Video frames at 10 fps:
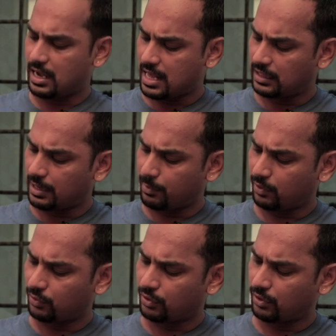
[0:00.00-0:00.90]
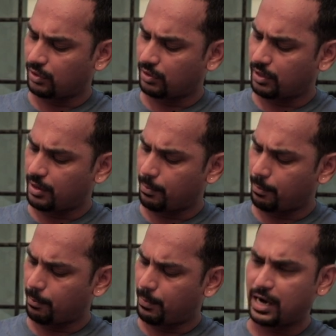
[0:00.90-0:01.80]
அது இல்லாமல் கொஞ்சம்
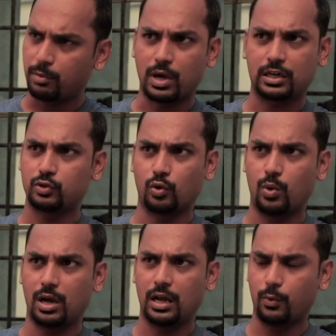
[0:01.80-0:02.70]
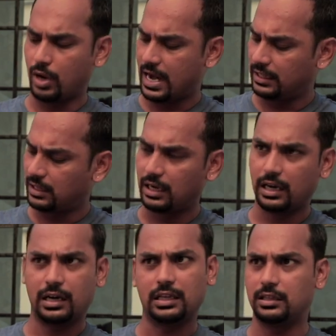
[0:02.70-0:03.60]
பேங்க் மார்க்னு சொல்லுவாங்க ஒரு அழிந்த
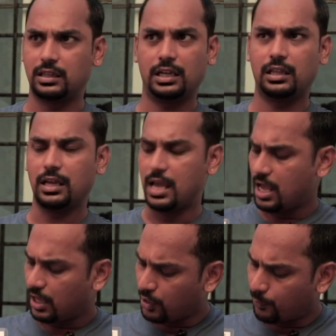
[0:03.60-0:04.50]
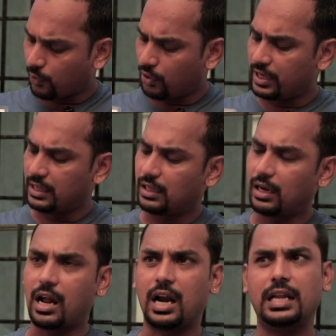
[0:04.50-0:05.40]
நிலையில இது தெரியுது இப்போ இந்த
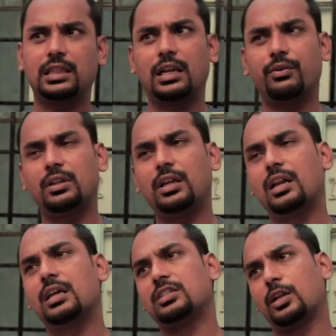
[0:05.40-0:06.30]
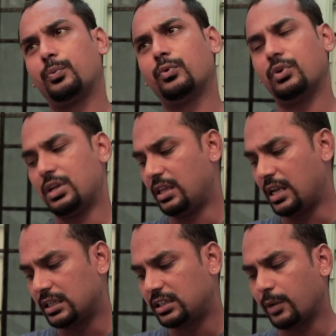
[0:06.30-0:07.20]
நாணயத்துல வந்து என்ன சிறப்பு இது
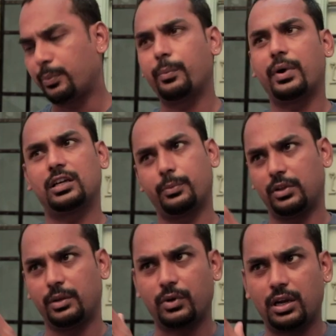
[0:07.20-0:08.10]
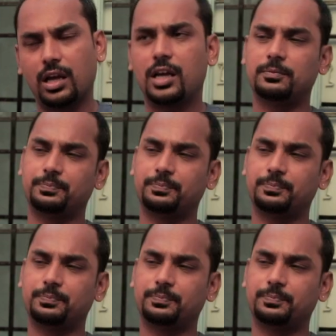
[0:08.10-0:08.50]
ஏன் சிறப்பா பார்க்கப்படுது அப்படின்னா